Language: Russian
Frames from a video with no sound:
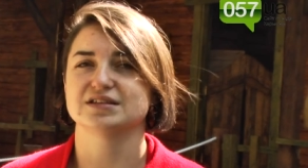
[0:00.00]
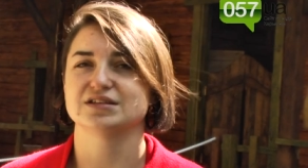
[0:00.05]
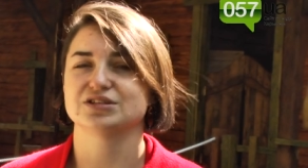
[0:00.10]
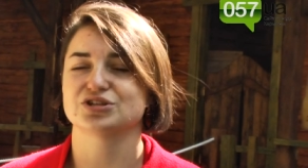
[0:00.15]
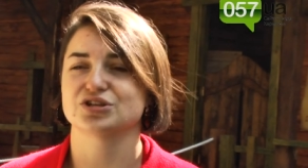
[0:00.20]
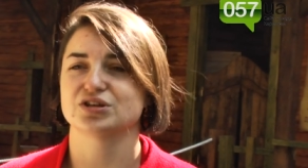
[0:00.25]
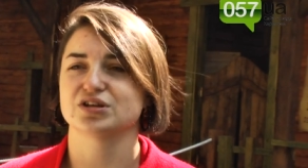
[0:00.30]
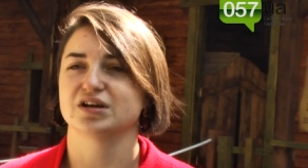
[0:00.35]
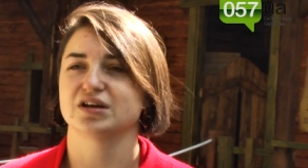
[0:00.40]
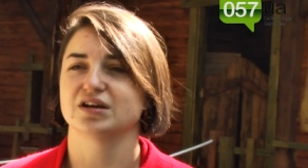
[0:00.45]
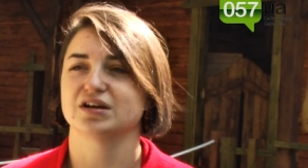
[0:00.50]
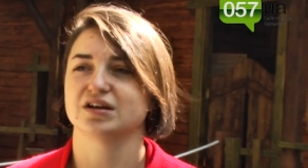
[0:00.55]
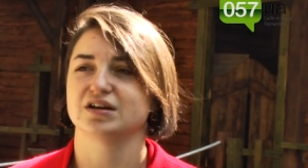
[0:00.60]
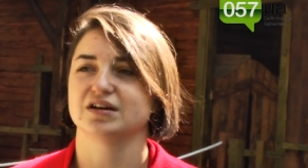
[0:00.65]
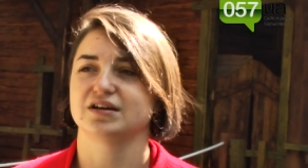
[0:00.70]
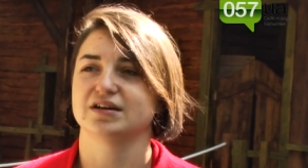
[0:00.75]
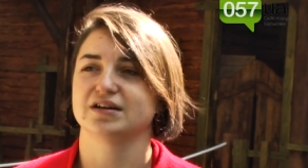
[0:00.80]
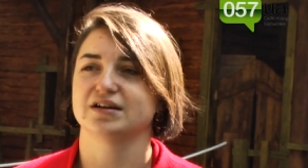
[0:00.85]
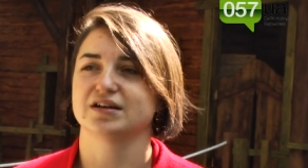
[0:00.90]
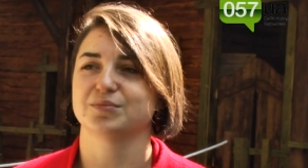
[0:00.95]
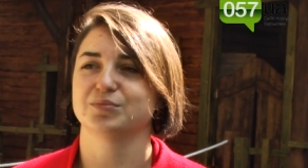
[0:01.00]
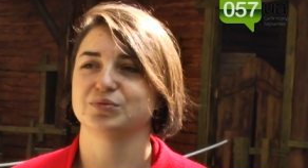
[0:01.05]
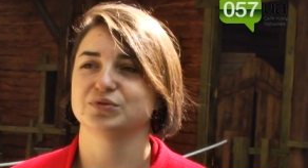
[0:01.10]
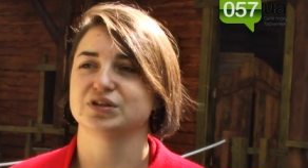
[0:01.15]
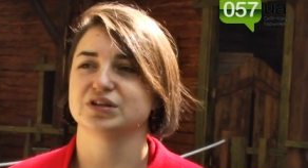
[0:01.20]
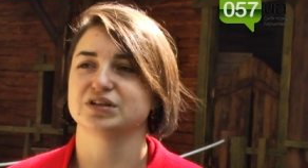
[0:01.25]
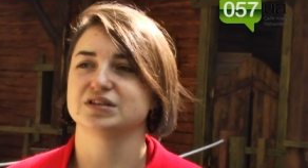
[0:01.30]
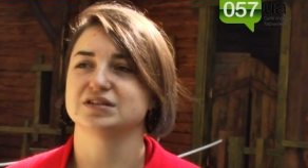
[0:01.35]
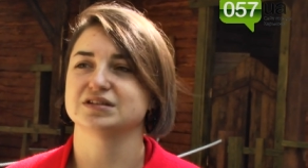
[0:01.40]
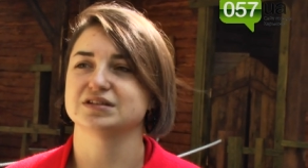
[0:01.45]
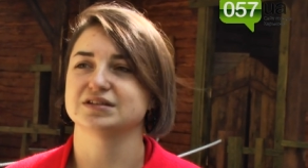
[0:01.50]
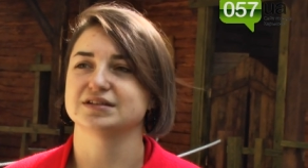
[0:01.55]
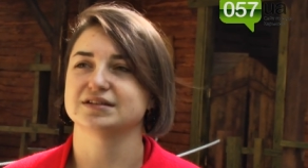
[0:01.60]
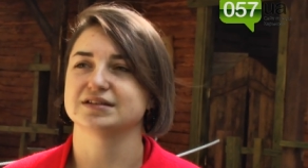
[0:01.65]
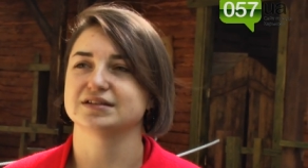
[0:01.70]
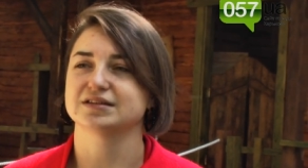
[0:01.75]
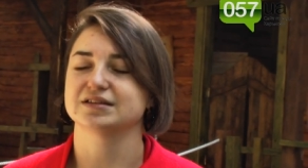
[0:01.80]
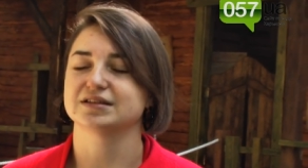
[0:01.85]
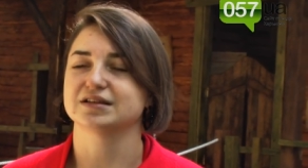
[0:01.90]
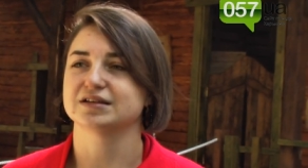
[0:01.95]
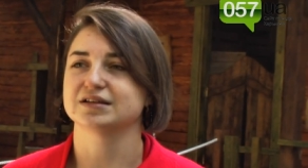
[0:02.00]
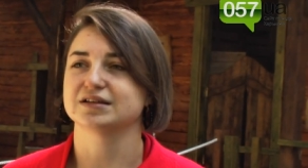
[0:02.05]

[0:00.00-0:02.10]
Здесь же а, работает э,